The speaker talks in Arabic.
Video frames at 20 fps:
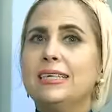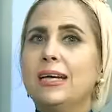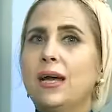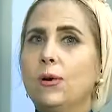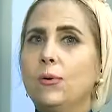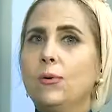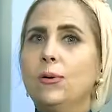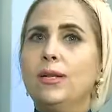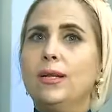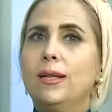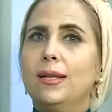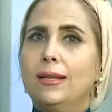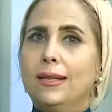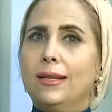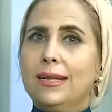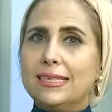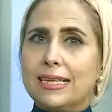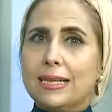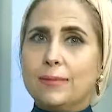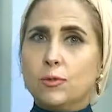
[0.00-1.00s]
اقول
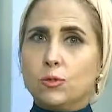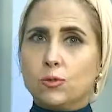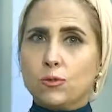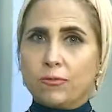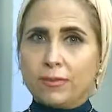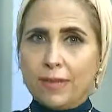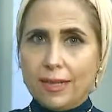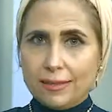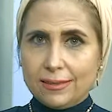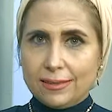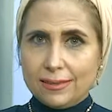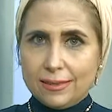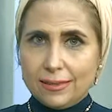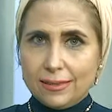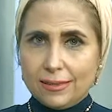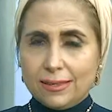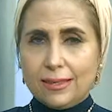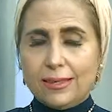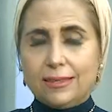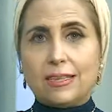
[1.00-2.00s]
للناس اللي بتشوفنا
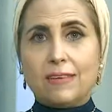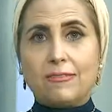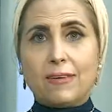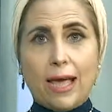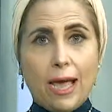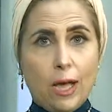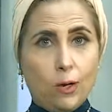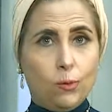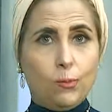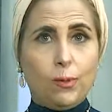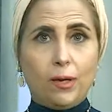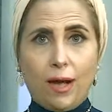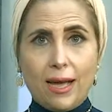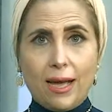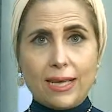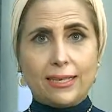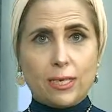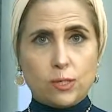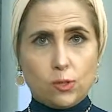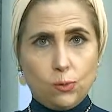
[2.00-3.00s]
تفاءلوا بالخير
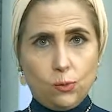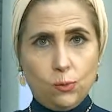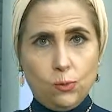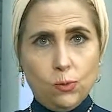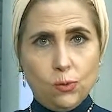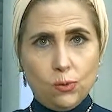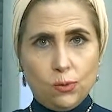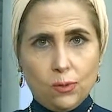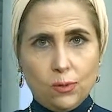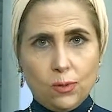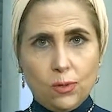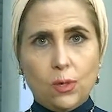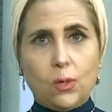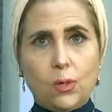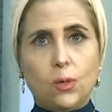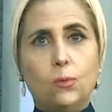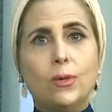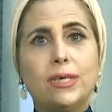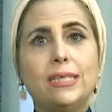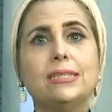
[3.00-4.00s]
تجدوه
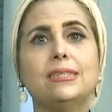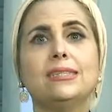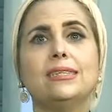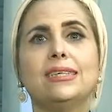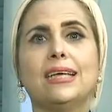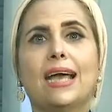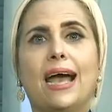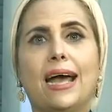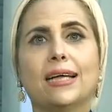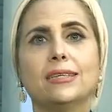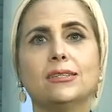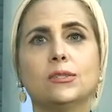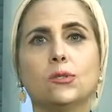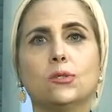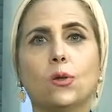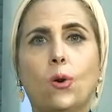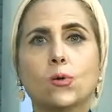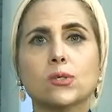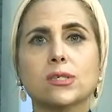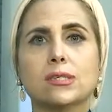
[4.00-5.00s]
واني عند
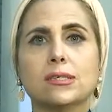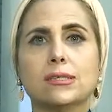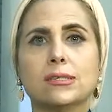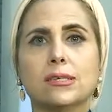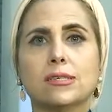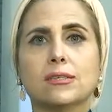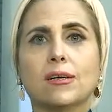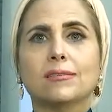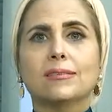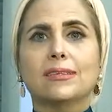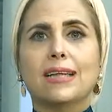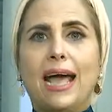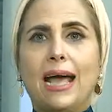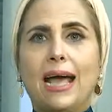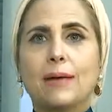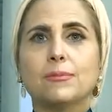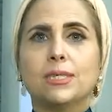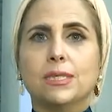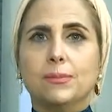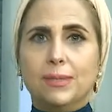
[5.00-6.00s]
حسن ظن
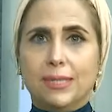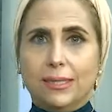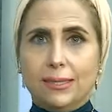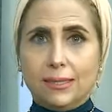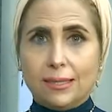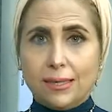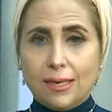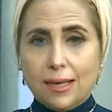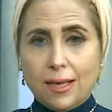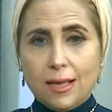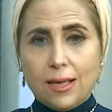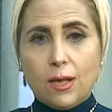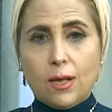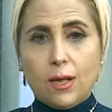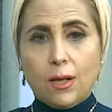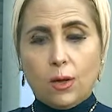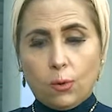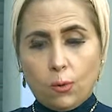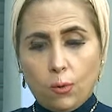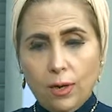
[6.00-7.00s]
عبدي بي
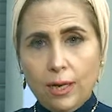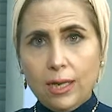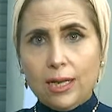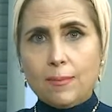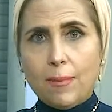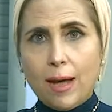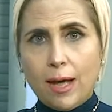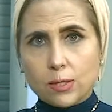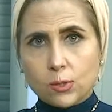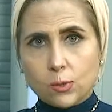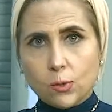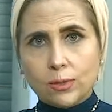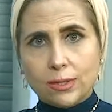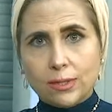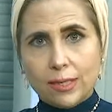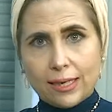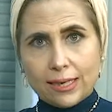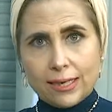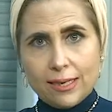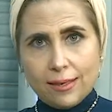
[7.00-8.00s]
كل ما هتظن
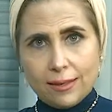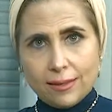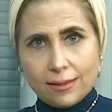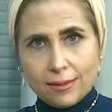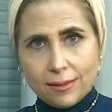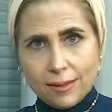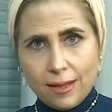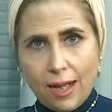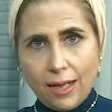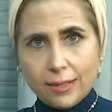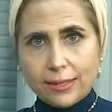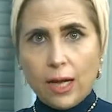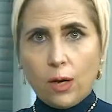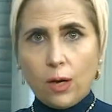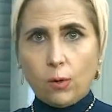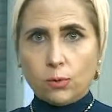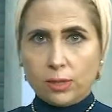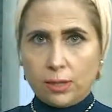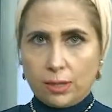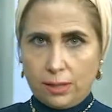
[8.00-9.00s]
خير
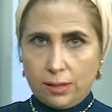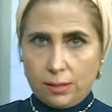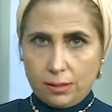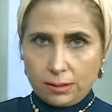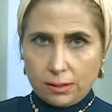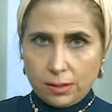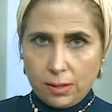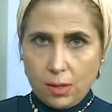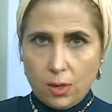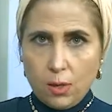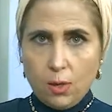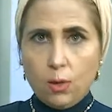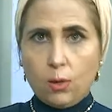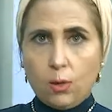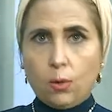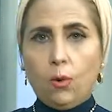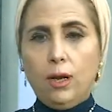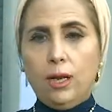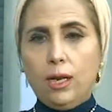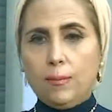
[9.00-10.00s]
هتاخد خير برافو
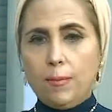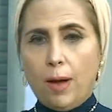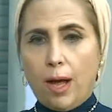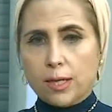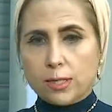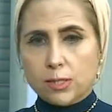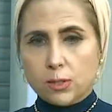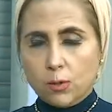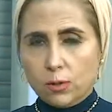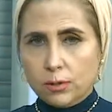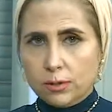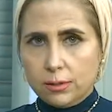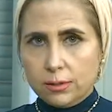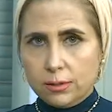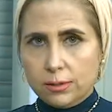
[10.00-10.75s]
كل ما هتظن